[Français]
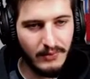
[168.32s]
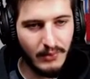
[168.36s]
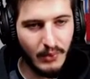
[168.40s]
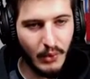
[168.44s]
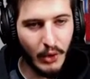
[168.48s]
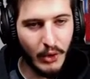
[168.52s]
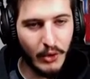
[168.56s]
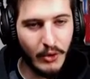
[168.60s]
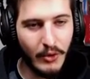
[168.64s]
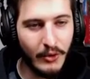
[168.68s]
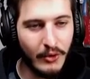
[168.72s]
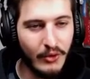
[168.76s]

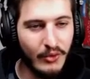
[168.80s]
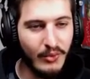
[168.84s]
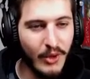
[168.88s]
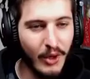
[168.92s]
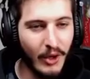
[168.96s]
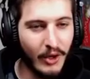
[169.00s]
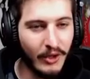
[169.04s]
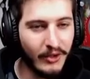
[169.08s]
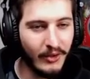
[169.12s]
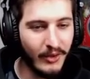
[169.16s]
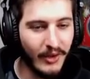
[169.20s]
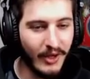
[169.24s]
Bonjour numéro
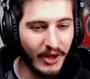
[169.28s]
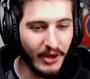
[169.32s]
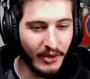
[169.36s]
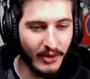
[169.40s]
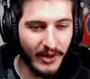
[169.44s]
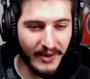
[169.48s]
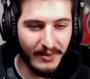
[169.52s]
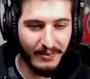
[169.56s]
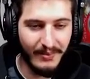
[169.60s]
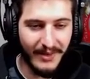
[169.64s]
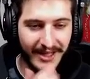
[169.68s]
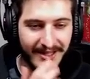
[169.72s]
3, je crois
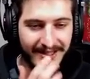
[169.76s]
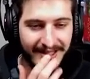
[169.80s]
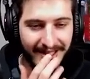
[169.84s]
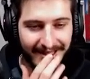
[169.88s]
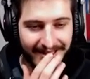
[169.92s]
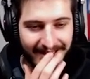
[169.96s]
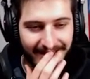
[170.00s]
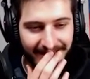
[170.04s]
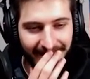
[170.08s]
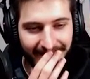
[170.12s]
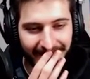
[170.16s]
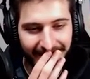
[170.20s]
que ma
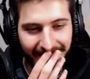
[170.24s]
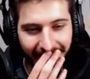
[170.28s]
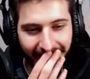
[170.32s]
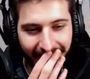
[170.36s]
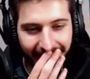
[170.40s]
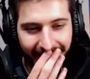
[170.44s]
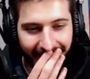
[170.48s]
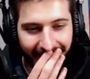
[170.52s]
technique de